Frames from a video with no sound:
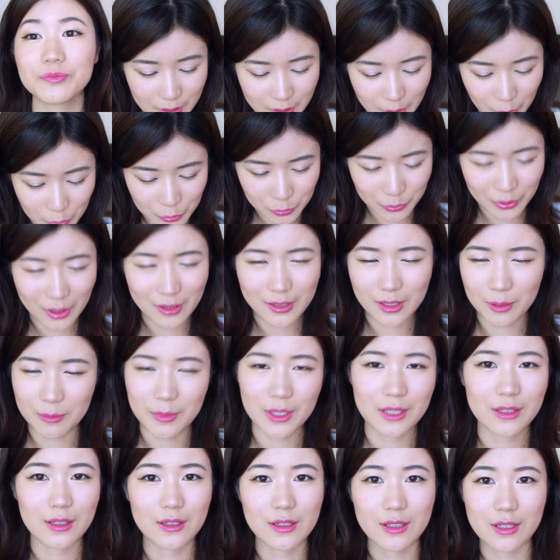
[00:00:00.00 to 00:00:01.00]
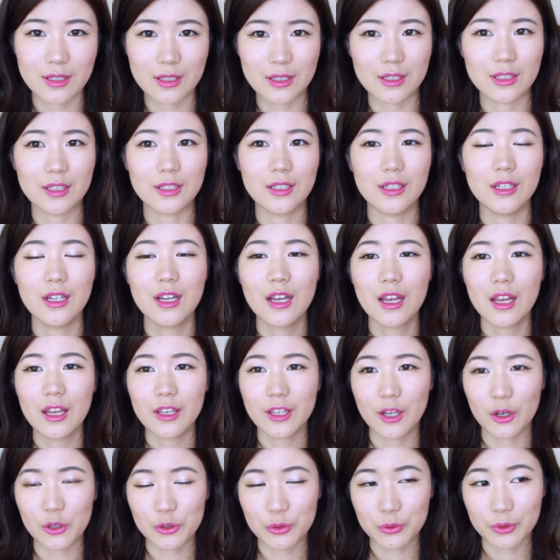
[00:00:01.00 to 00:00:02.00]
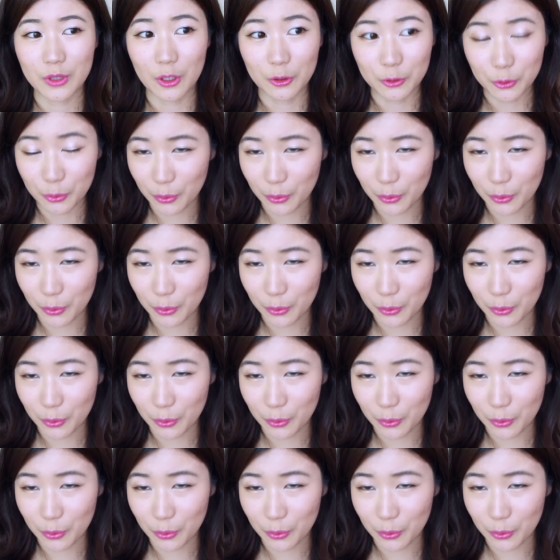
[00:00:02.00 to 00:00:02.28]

要说到香槟色系呢，要说到